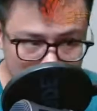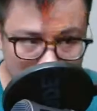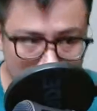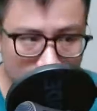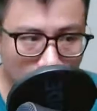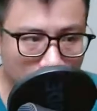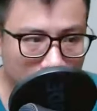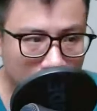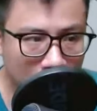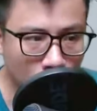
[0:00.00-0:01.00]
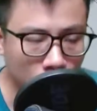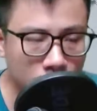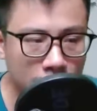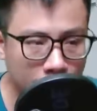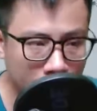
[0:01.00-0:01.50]
Sau khi mà bốn người
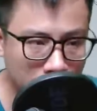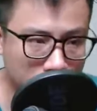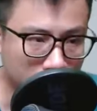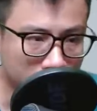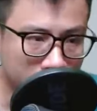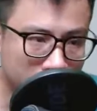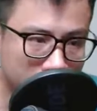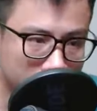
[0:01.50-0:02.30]
lâm động rời đi